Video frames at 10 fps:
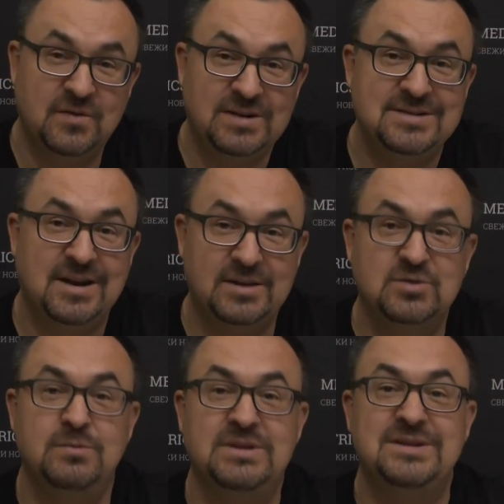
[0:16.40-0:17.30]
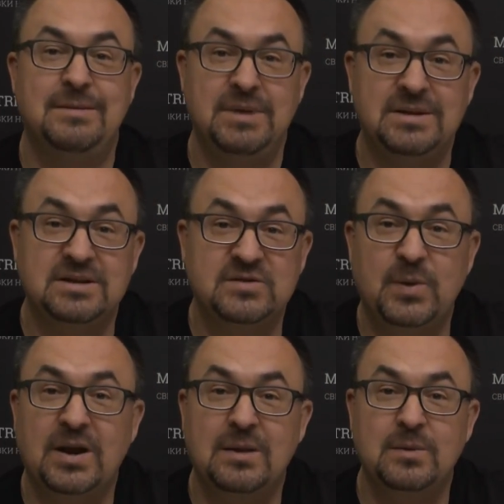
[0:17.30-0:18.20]
вас на радио Медиаметрикс в
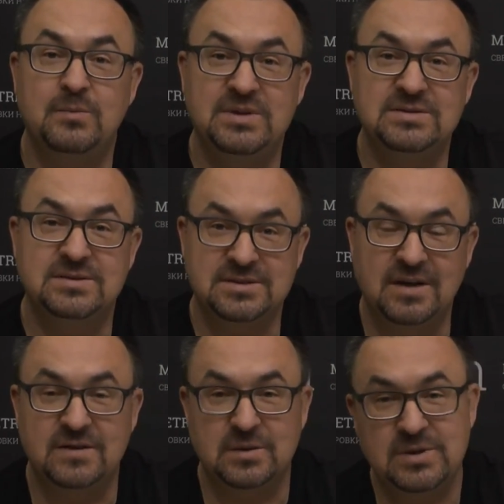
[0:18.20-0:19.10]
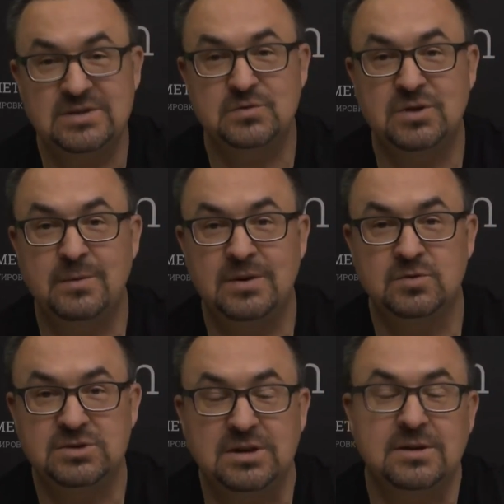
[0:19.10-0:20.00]
программе «Бизнес Завтрак». Меня зовут Роман
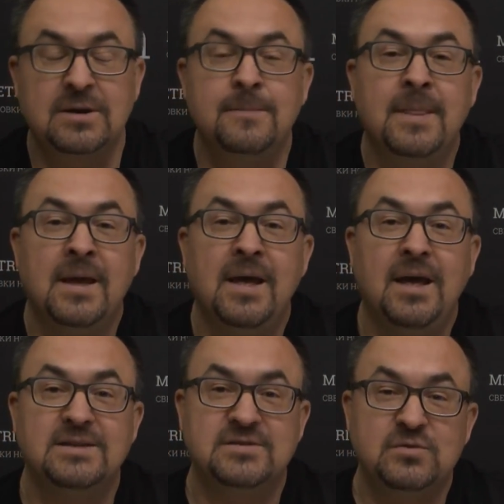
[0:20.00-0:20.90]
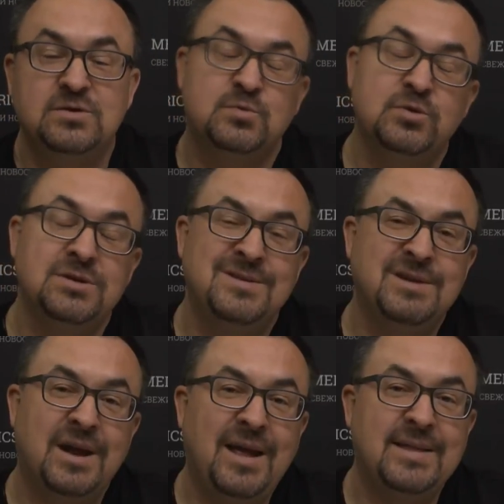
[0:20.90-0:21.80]
Дусенко. И сегодня у нас будет
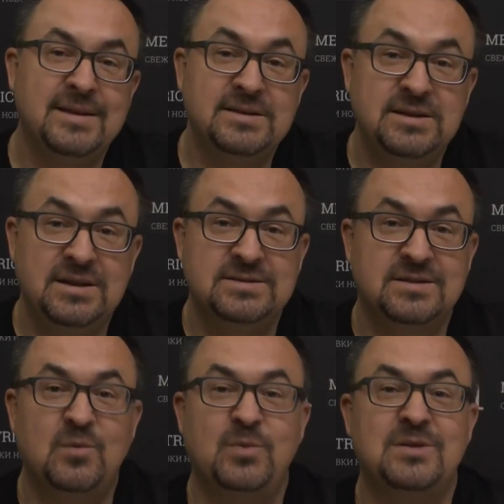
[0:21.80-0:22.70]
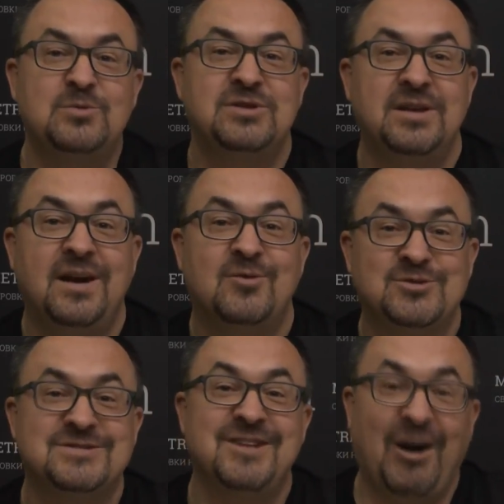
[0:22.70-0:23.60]
невероятно интересный разговор, потому что я
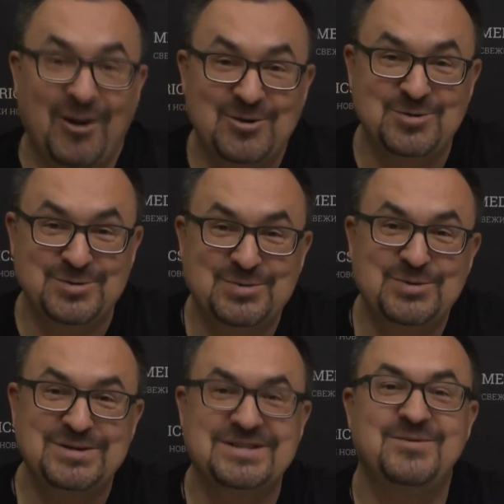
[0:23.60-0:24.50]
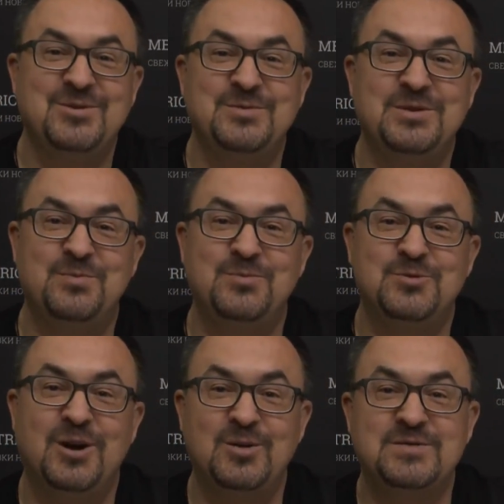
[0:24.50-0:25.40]
уже знаю, о чем будет разговор. Мне
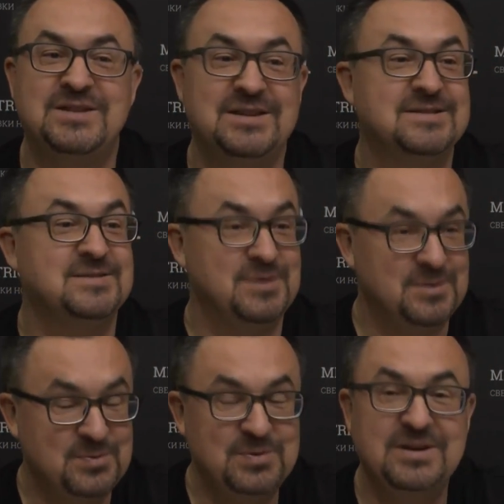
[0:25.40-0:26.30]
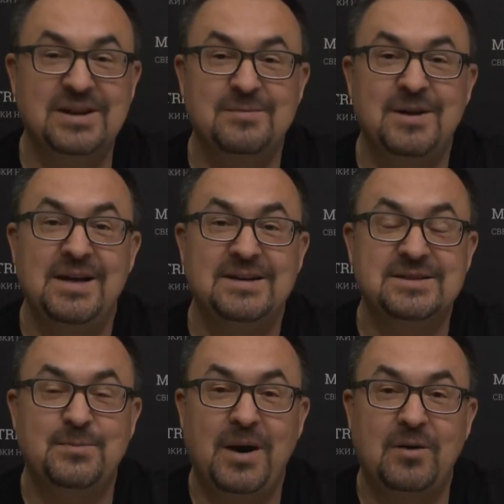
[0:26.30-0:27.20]
удалось встретиться с моим спикером
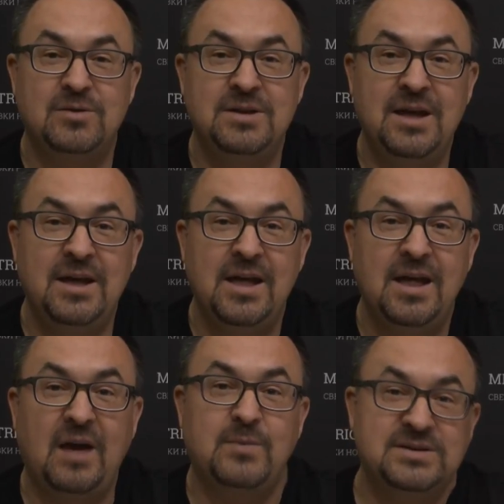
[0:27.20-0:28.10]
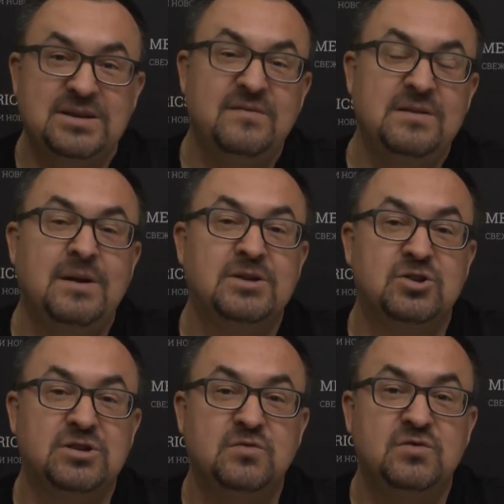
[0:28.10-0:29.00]
за пару дней. И обратили внимание,
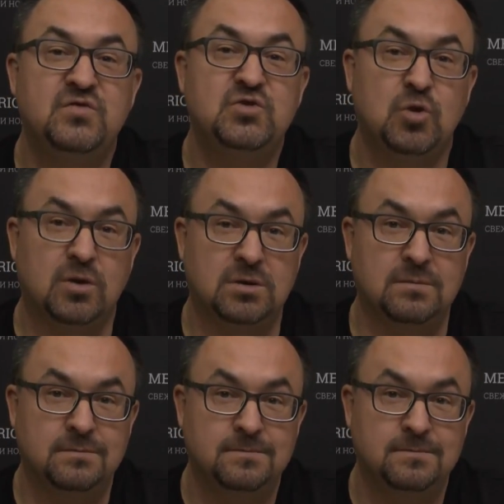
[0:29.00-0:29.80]
что я сегодня в черном.